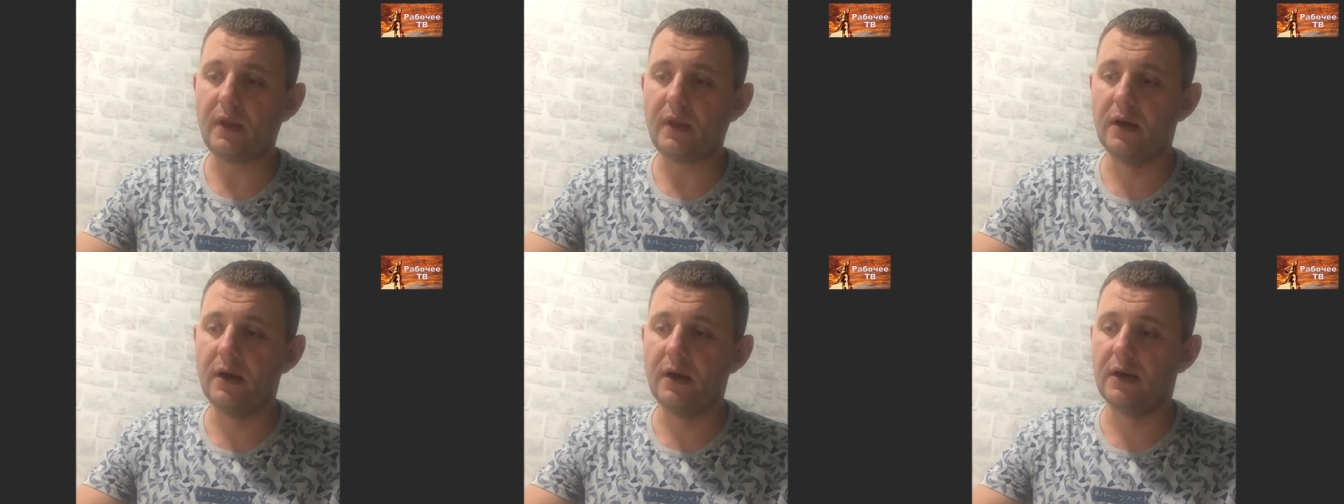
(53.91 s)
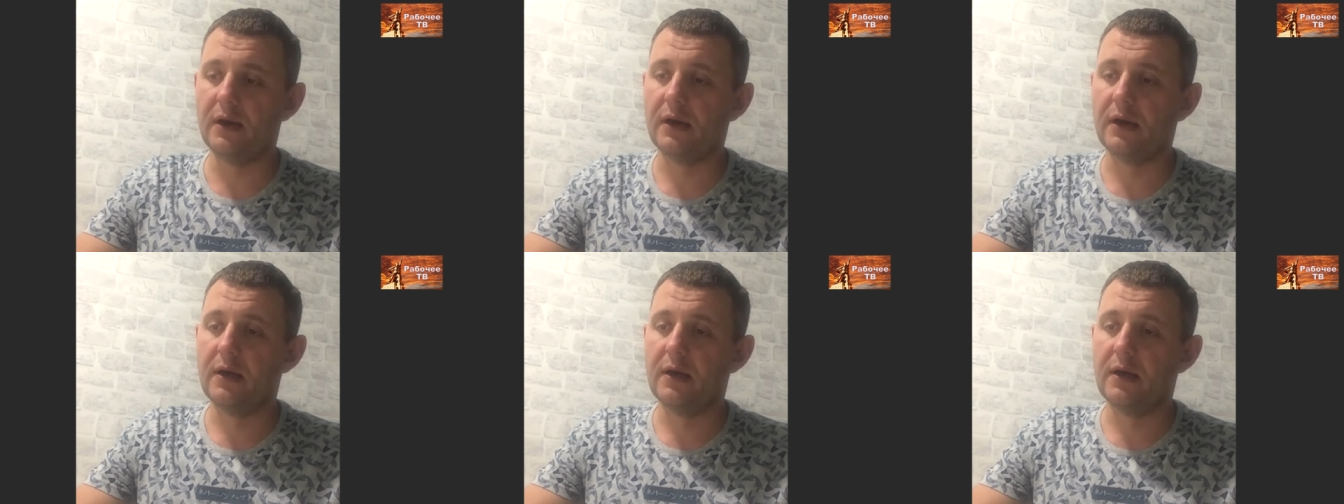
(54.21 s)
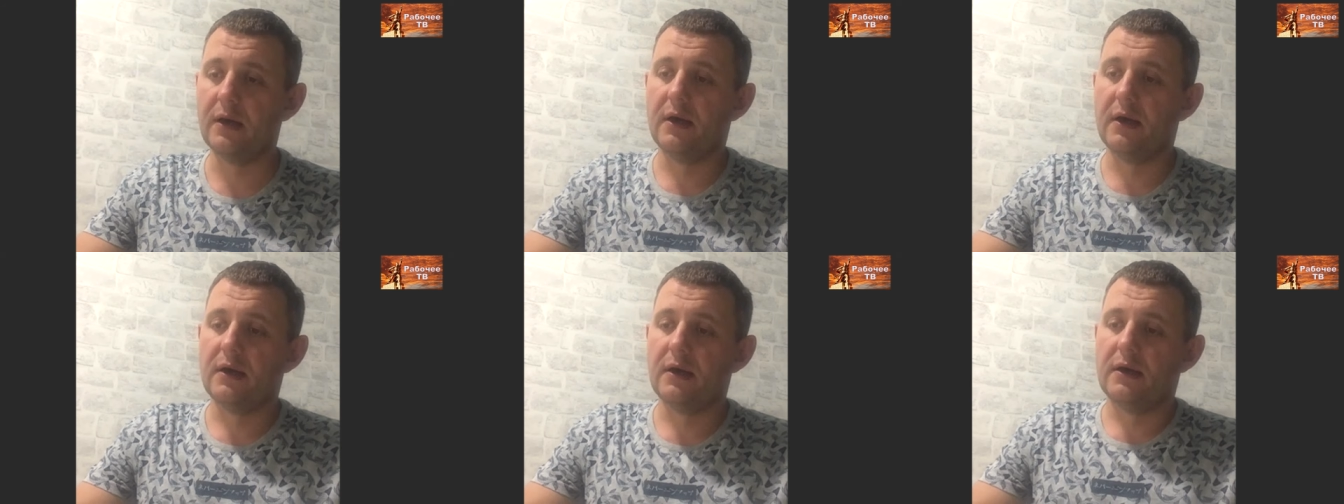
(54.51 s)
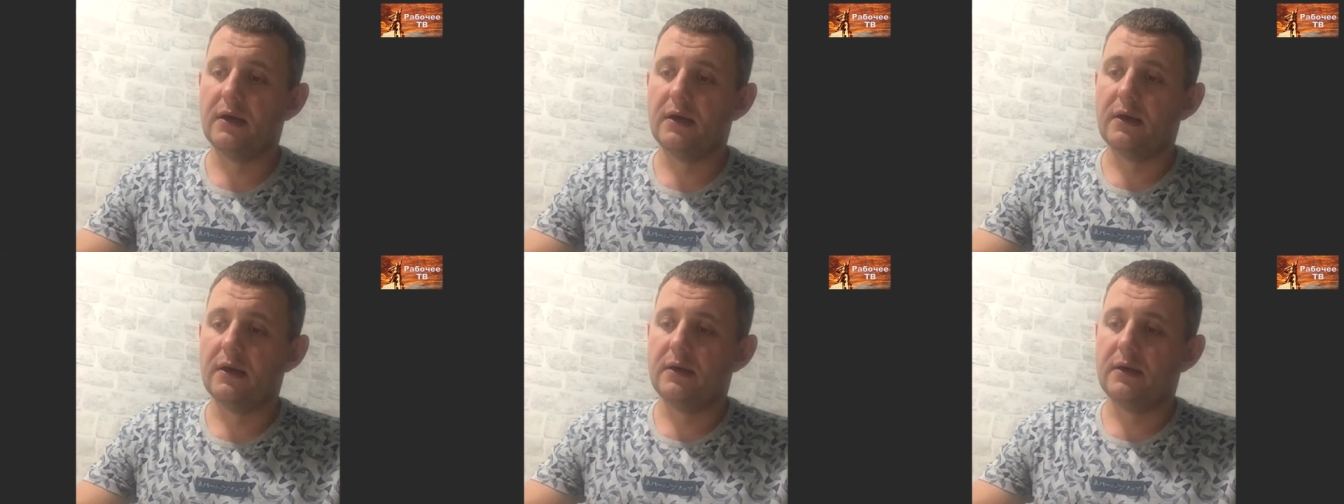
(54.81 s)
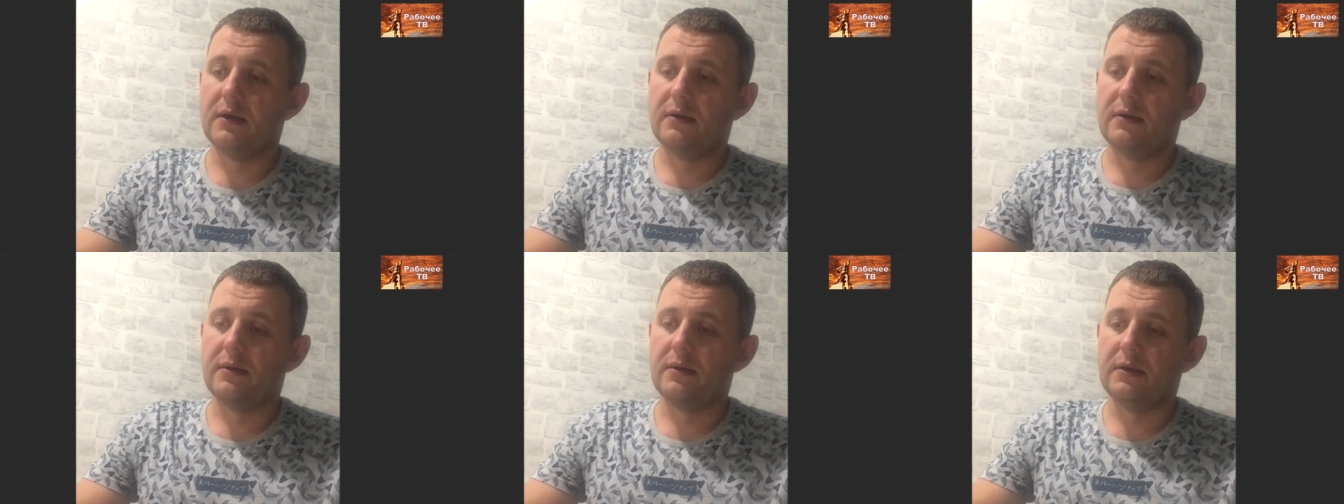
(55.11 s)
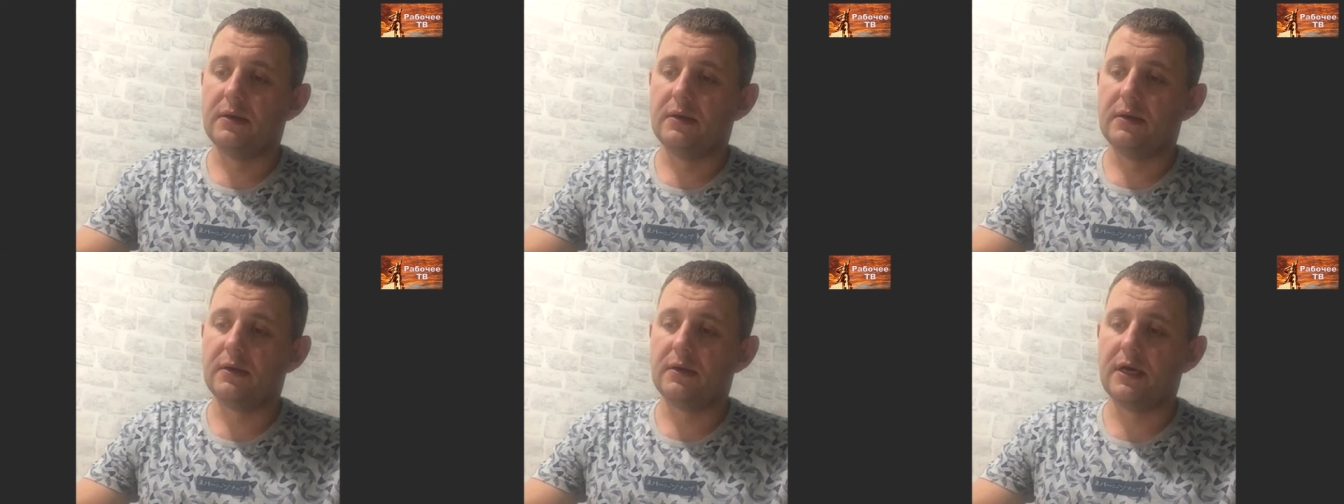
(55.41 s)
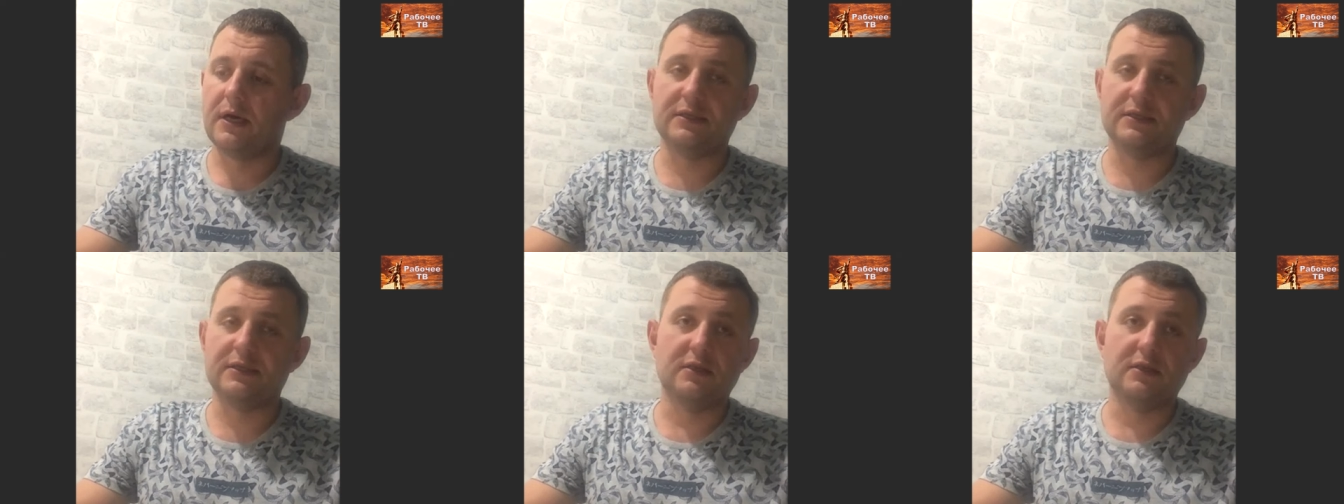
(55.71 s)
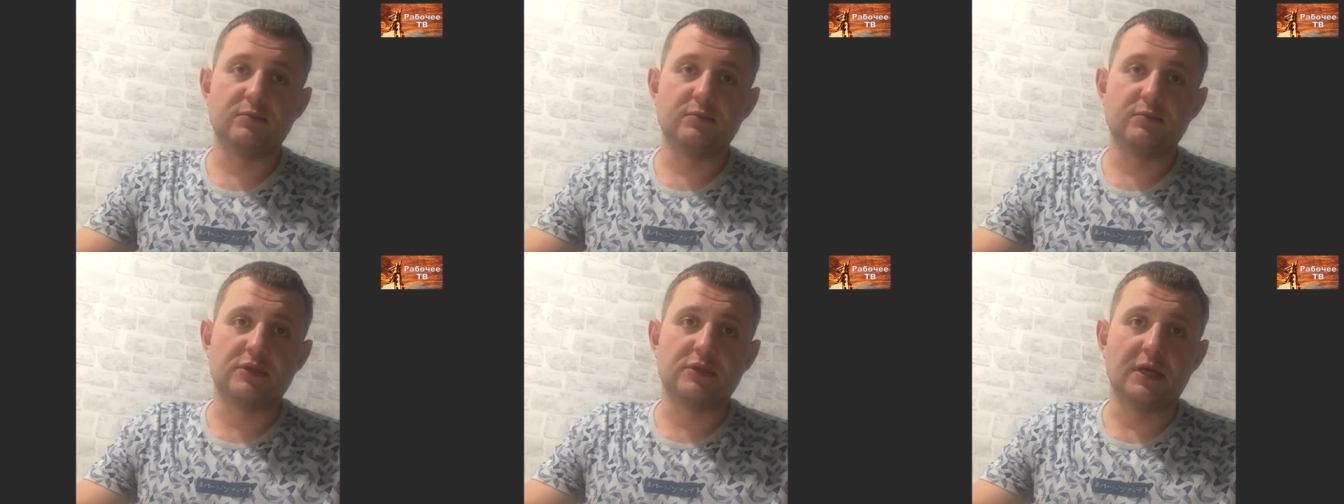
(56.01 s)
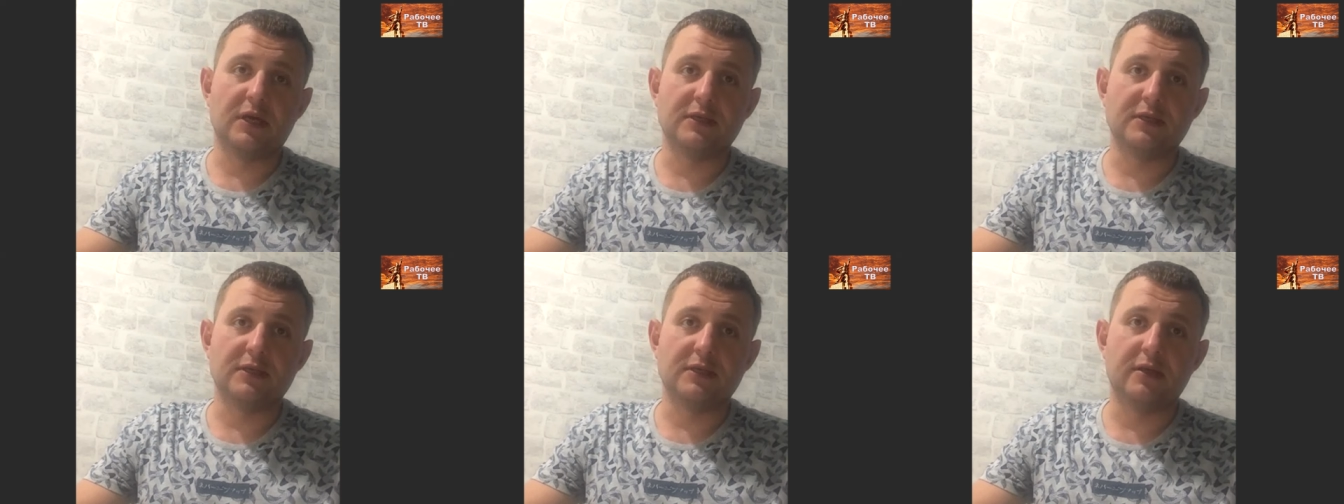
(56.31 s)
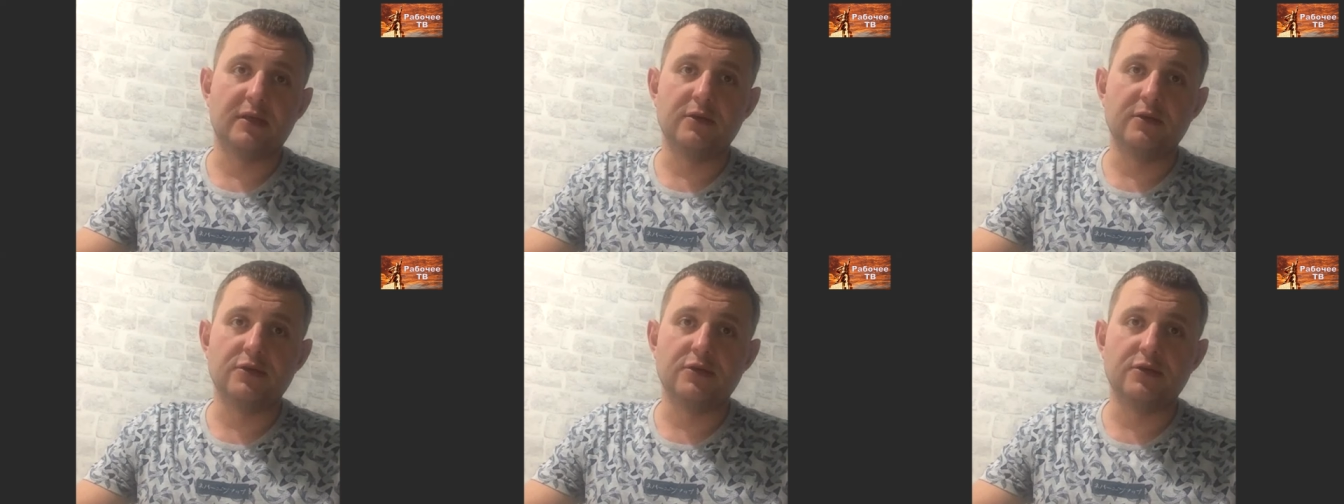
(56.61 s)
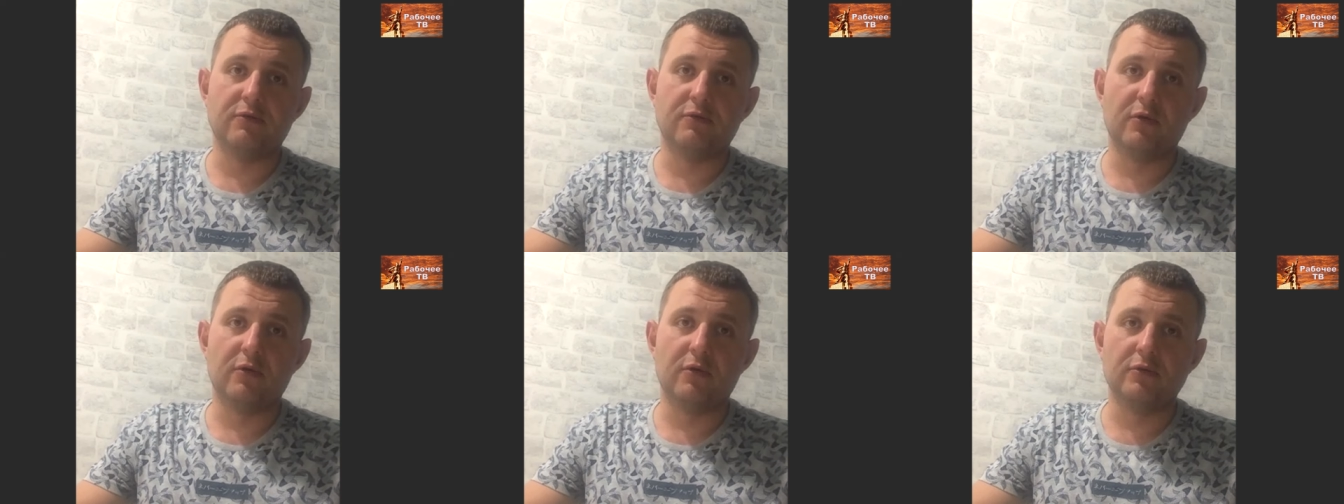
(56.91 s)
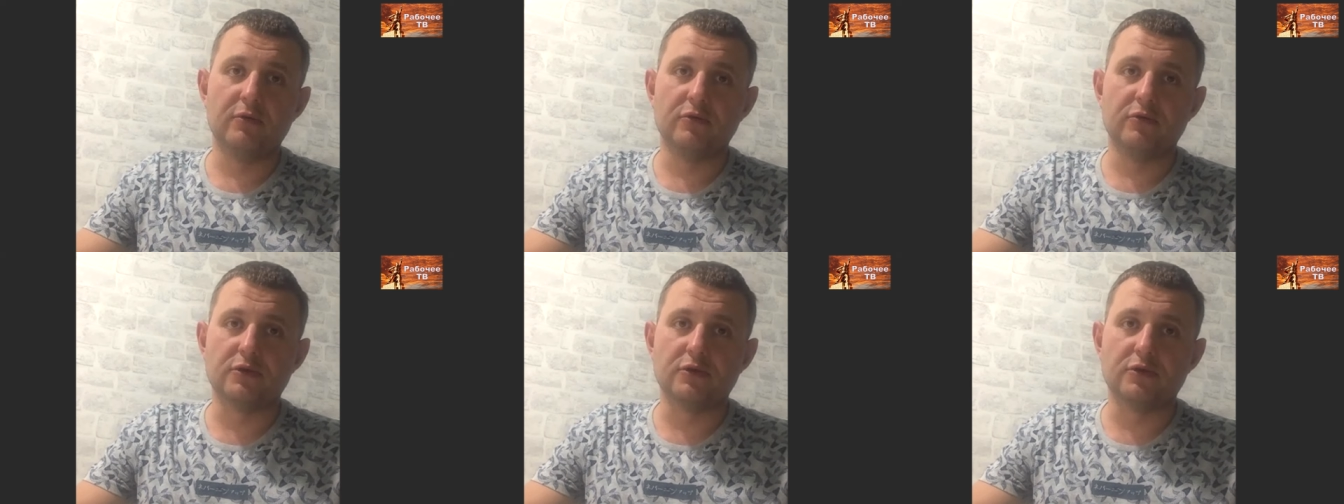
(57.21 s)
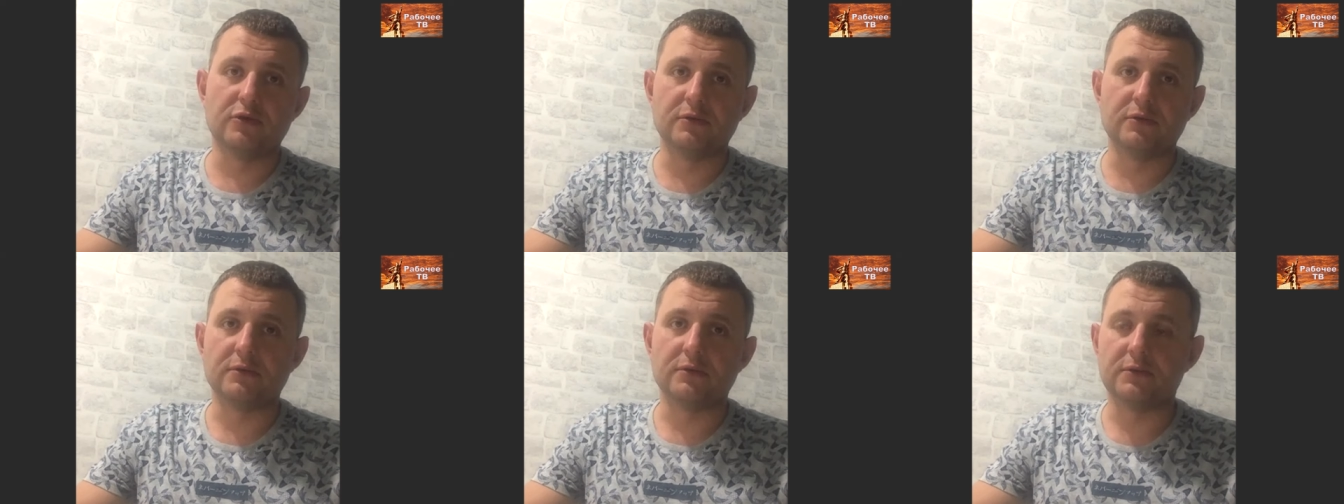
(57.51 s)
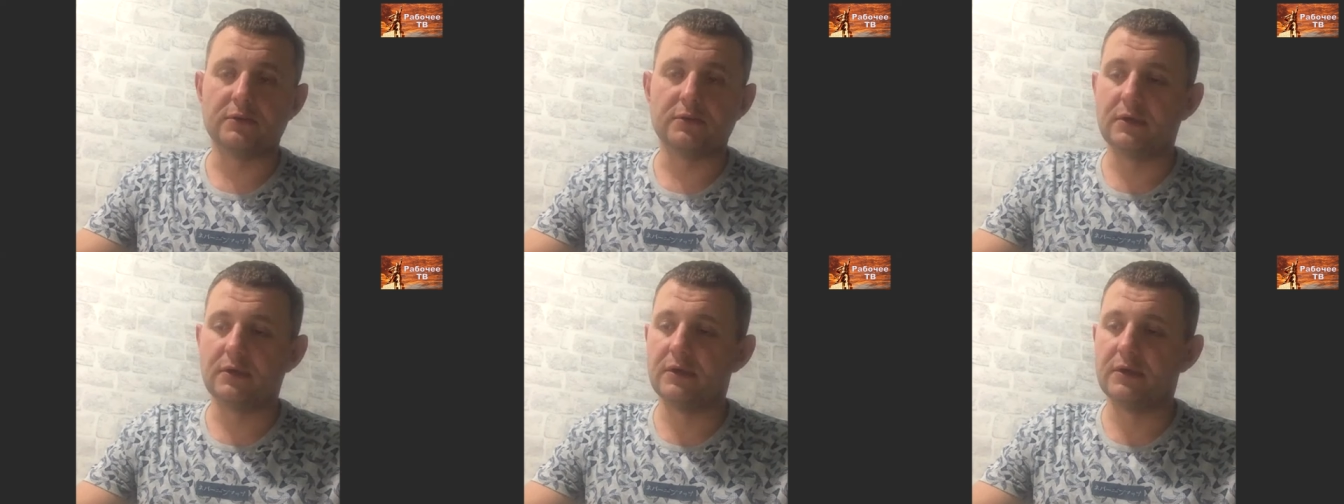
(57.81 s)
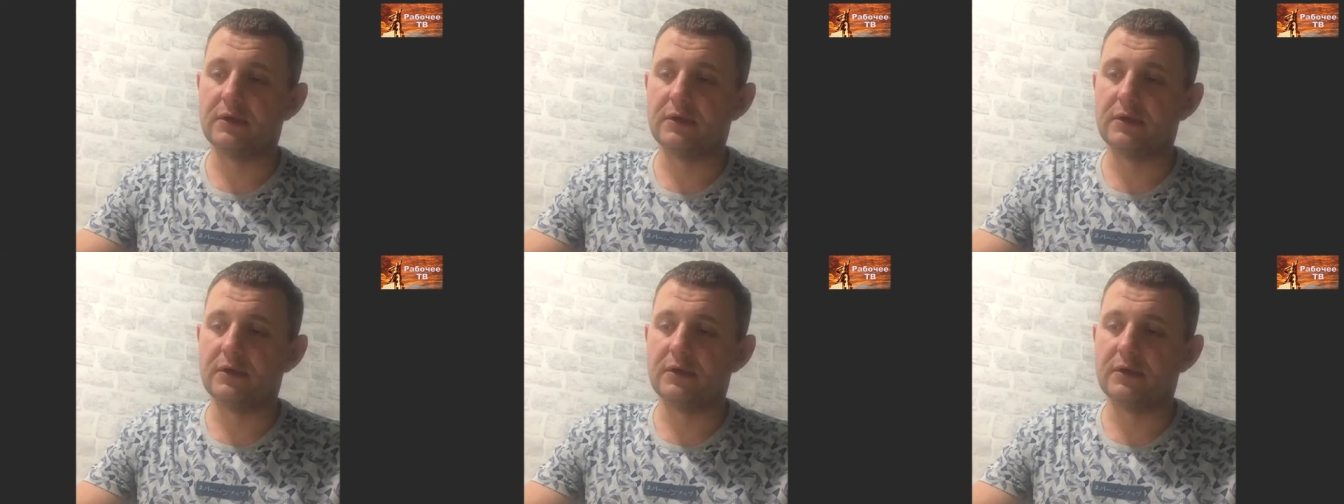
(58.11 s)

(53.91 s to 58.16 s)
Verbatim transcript: А, хотелось бы сказать, для чего он нужен.